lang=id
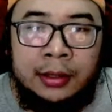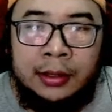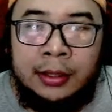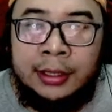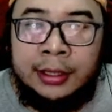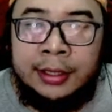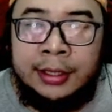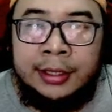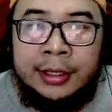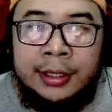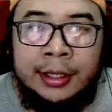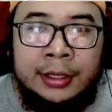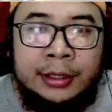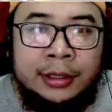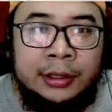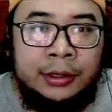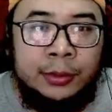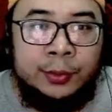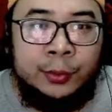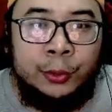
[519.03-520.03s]
ininya aja
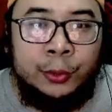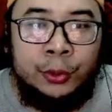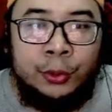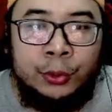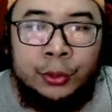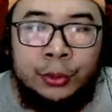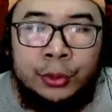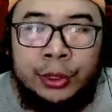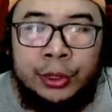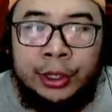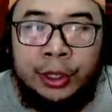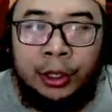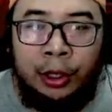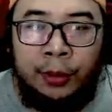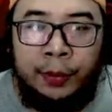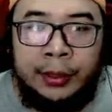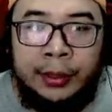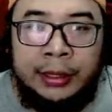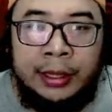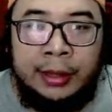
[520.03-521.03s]
guys 10 reroll
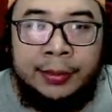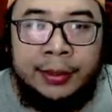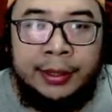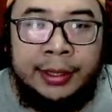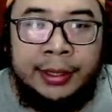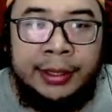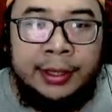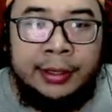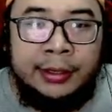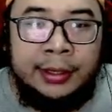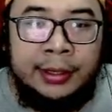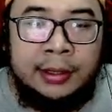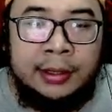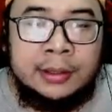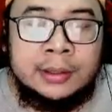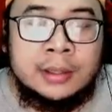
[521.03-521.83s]
pertama ya guys ya